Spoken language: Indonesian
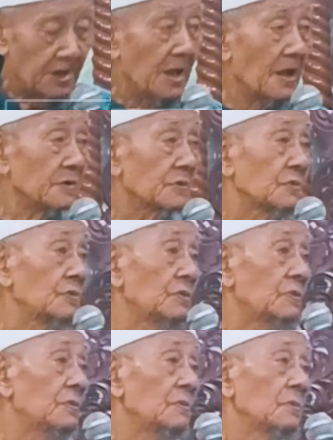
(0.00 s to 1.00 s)

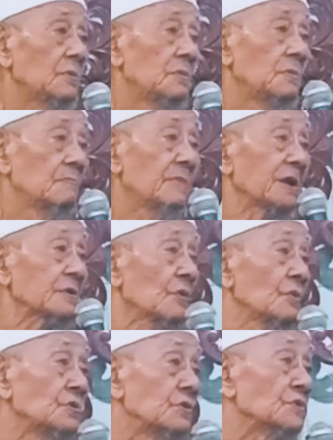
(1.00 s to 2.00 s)
aku mek
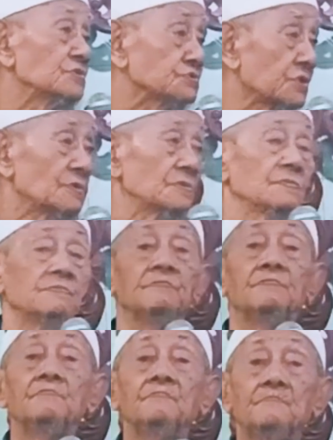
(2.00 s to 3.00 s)
kondotok tok
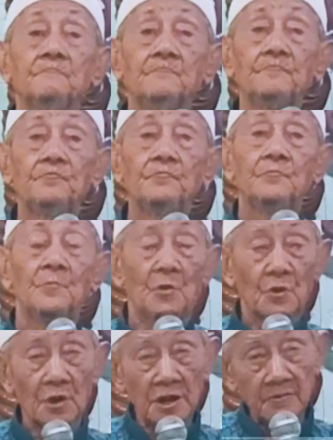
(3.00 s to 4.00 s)

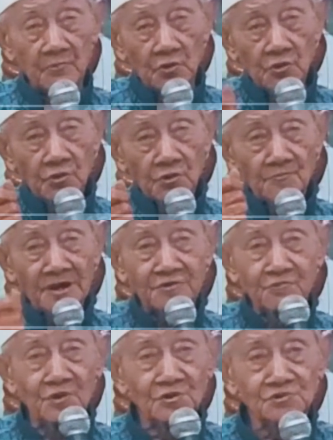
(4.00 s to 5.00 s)
olehmu hormat
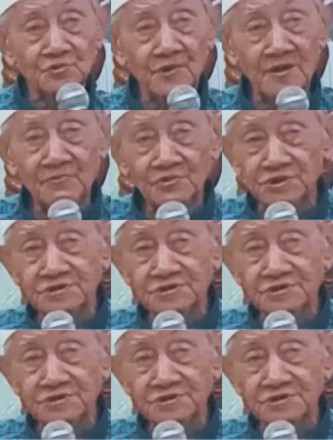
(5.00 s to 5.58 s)
wong tuamu